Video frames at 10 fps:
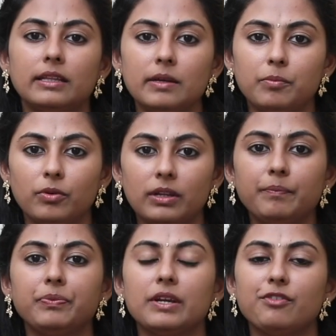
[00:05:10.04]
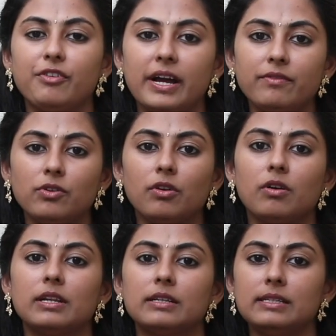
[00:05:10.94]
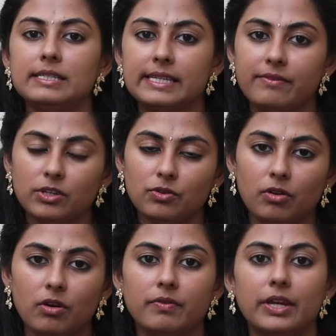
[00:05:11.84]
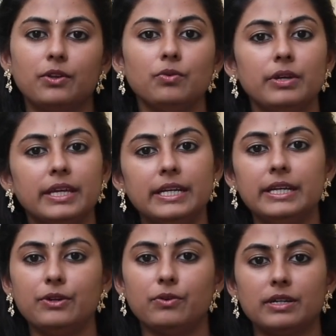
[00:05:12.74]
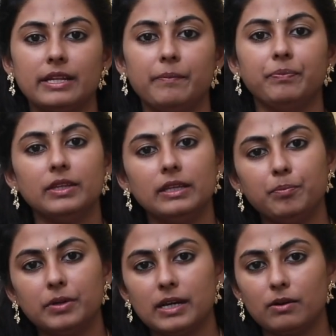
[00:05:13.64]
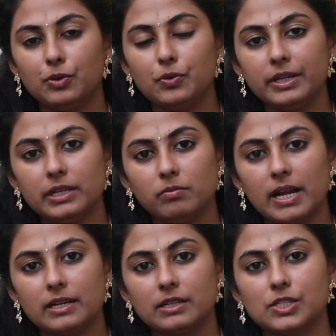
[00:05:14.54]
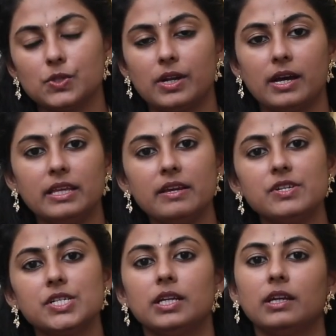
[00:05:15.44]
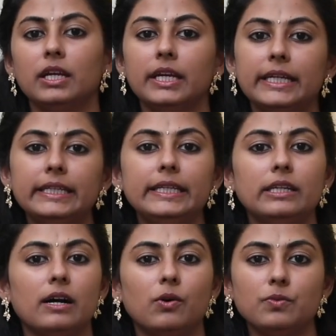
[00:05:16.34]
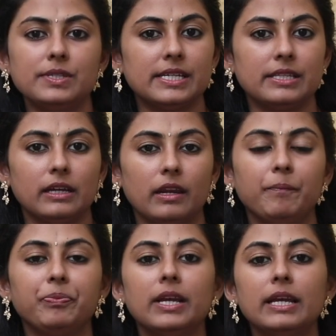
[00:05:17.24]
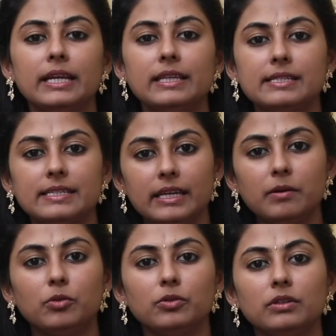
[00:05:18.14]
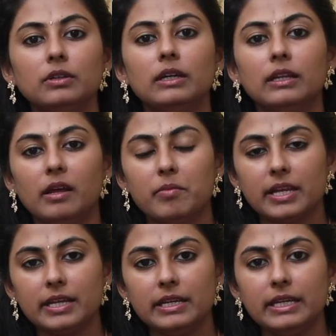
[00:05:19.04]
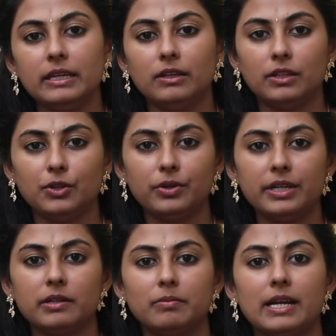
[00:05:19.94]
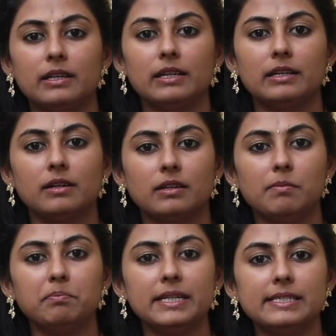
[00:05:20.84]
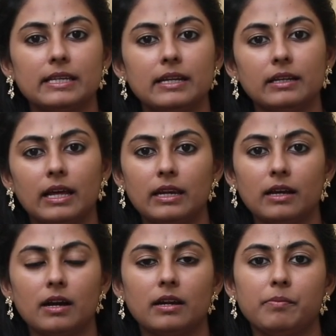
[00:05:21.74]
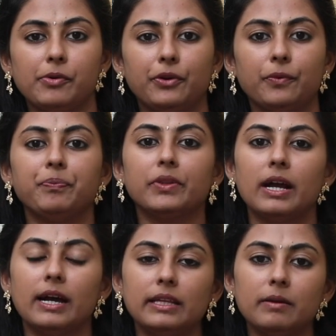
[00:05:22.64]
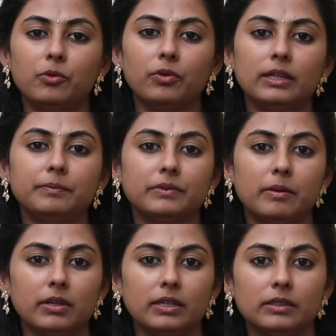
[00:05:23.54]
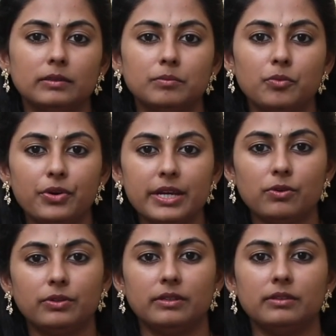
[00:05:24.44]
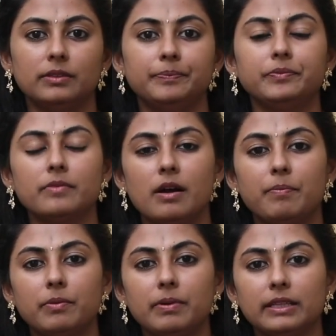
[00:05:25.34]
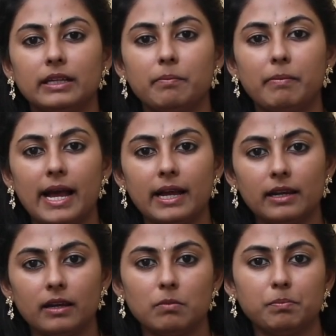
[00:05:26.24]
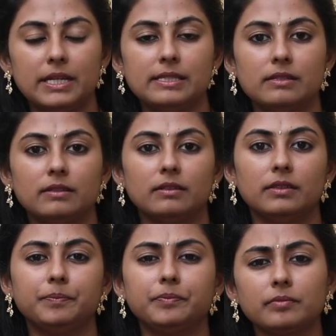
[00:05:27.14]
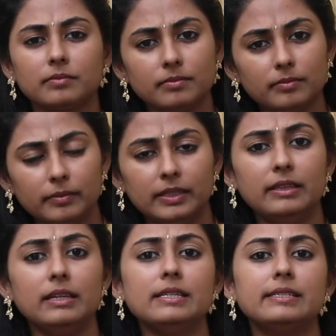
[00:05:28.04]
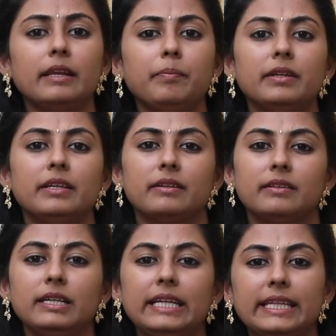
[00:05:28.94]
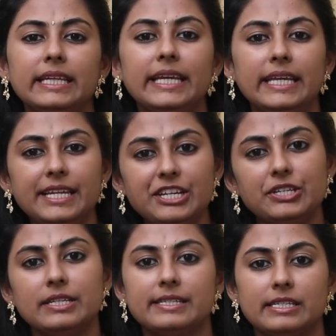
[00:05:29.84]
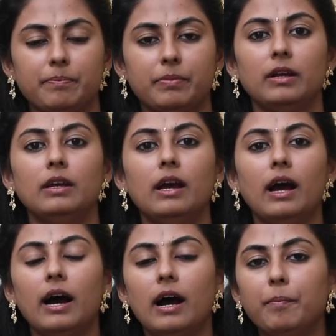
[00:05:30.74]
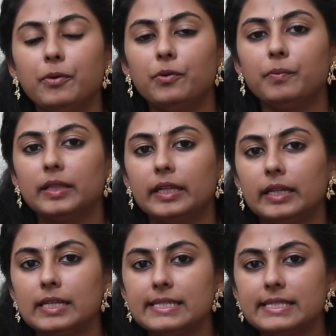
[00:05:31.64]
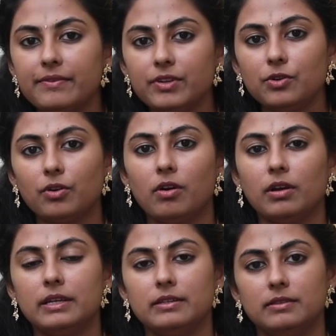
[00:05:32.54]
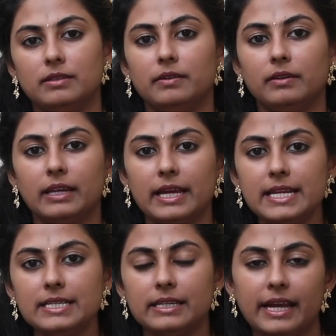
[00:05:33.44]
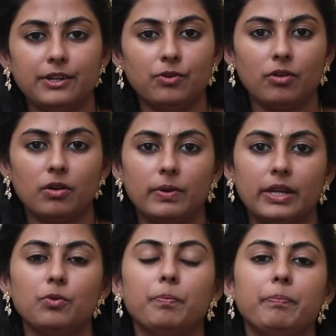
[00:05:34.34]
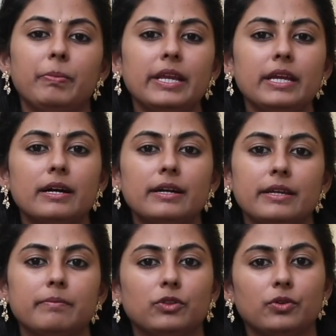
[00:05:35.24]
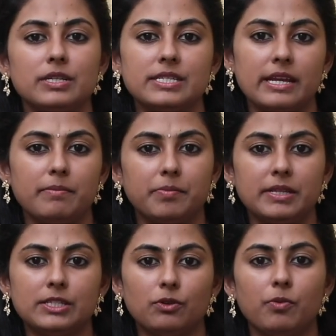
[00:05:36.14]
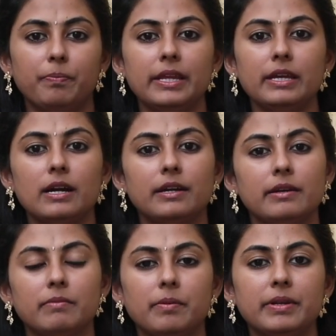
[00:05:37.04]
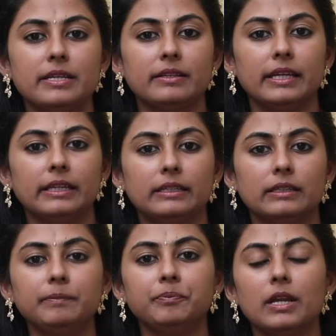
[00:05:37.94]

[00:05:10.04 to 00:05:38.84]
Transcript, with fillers: அதே போல் ஃபைவ் ஓ கிளாக்லேருந்து செவன் ஓ கிளாக் வரைக்கும் கிட்னியோட டைம் இப்போ நான் யூரினரி பிளாடருக்கு சொன்ன அதே விஷயங்களை கிட்னிக்காகவும் செய்துக்கலாம் இதை செய்யும்போது நம்ம கிட்னி இந்த யூரினரி பிளாடரில் இருக்க கம்ப்ளைண்ட்ஸ் எல்லாம் நல்லா காணா போயிடும் அதே போல் நம்மளுக்கு முடி கொட்டுறது அப்புறம் பார்த்திங்கன்னா பேக்கில் கம்ப்ளைண்ட்ஸ் இருந்தது இதெல்லாம் சரி பண்ணிக்கிறதுக்கு இது இனிஷியல் ஸ்டெப்பு அப்புறம் பார்த்திங்கன்னா செவன் ஓ கிளாக்லேருந்து நைட்டு நைன் ஓ கிளாக் வரைக்கும் பெரிகார்டியம்த்தோட டைம் அப்படின்னு சொல்லுவோம் பெரிகார்டியம் அப்படின்றது என்னென்னா